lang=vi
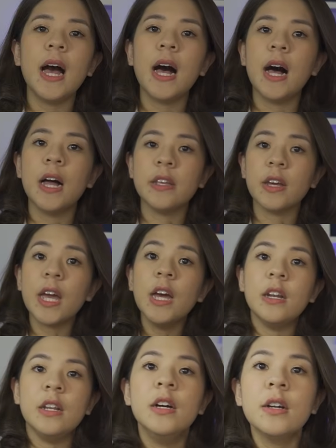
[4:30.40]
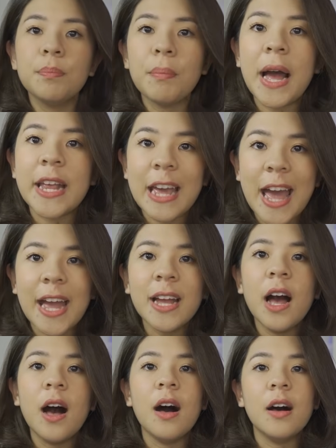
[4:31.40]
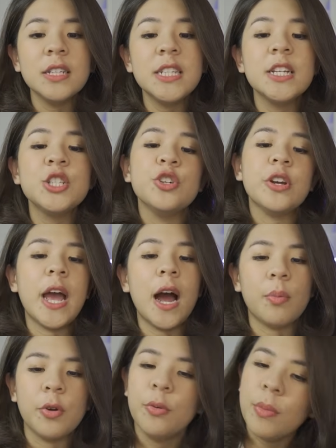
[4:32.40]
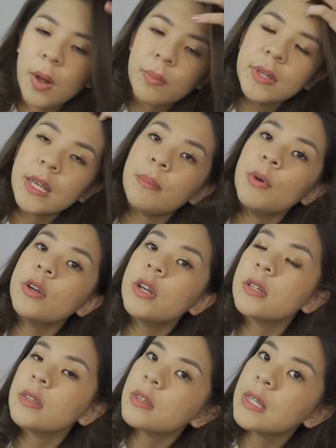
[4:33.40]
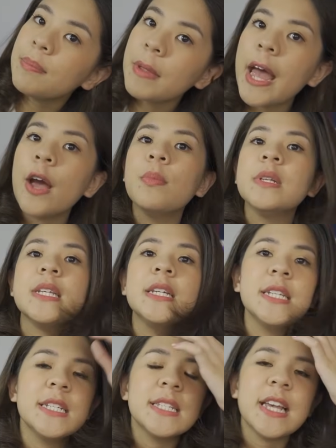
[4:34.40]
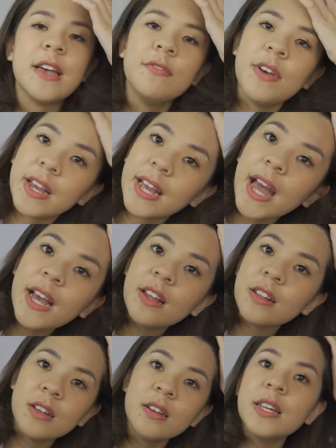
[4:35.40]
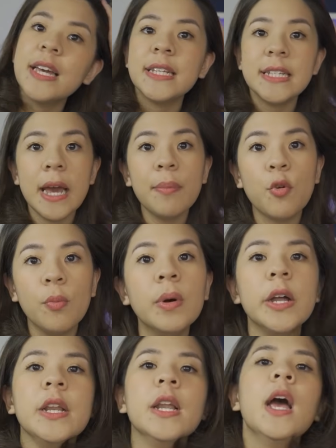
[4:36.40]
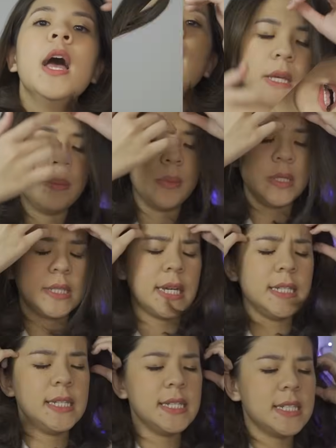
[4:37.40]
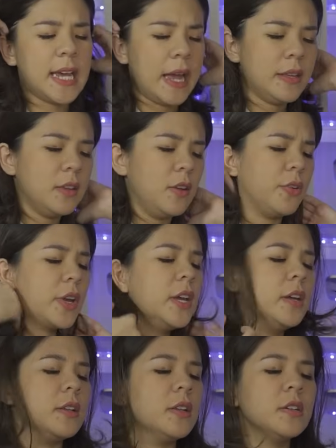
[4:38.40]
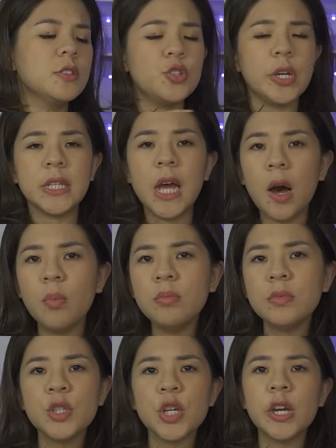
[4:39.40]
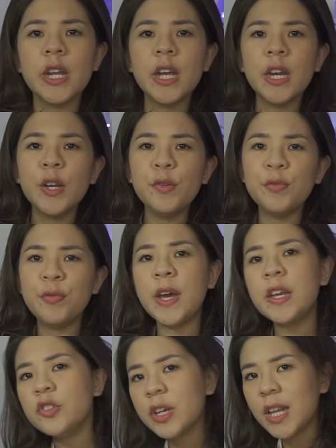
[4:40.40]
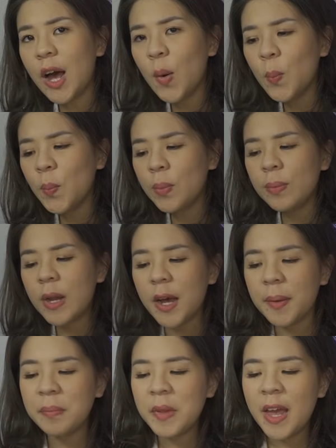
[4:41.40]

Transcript: uh, những cái hình thức bài giảng ở trên trường đại học rồi đúng không? Thì bước tiếp theo mình sẽ chia sẻ về các hình thức ghi chép của mình thì mình sẽ chia sẻ từ cái hình thức truyền thống cho đến phi truyền thống ha